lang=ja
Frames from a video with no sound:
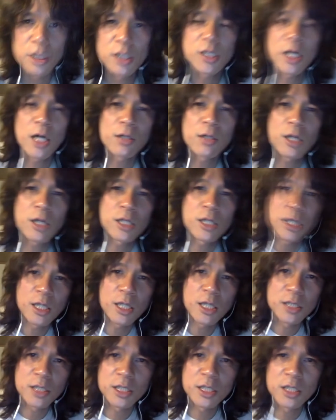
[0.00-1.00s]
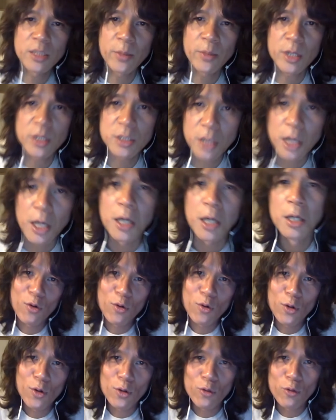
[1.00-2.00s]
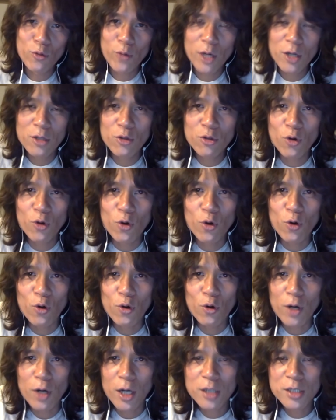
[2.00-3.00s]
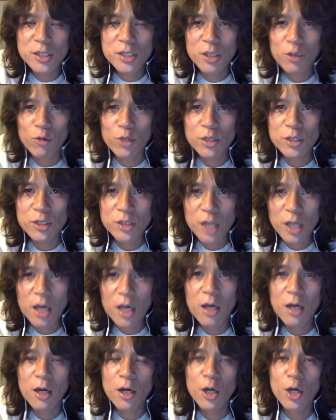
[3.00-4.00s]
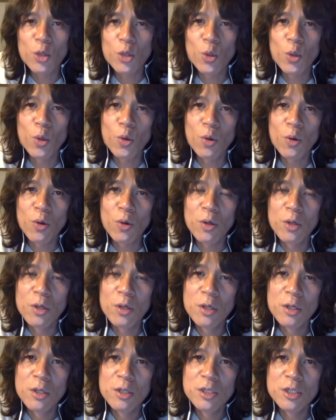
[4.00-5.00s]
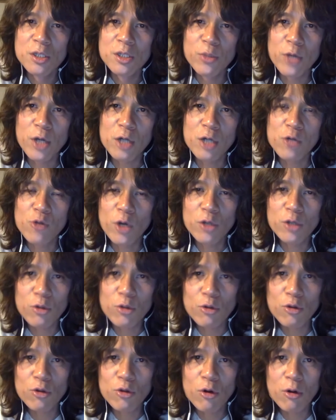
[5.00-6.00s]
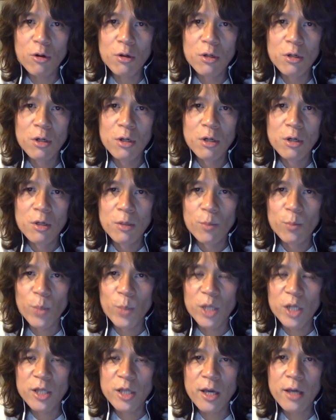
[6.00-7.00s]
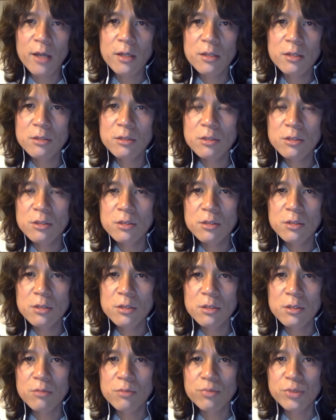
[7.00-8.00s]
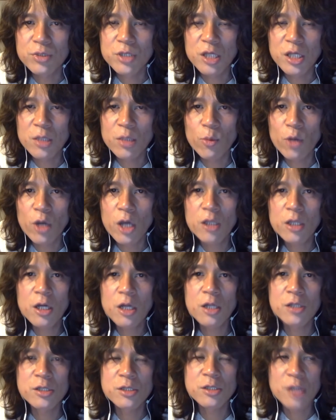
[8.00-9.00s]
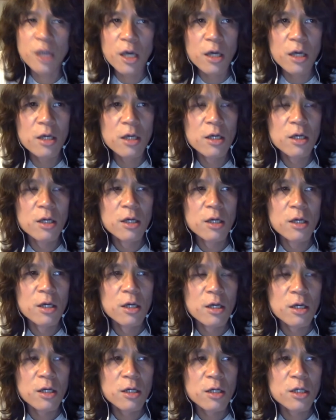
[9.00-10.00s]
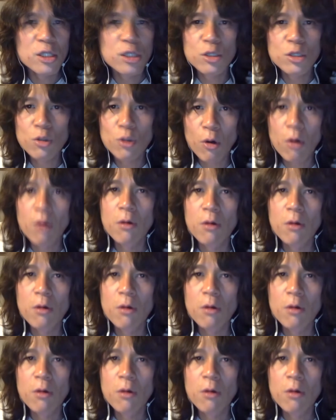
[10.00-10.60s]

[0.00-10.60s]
時間ぐらいで達成してましてこのファンの熱さをですねあの渋谷クワトロの場でぶつけてもらえたらですねきっと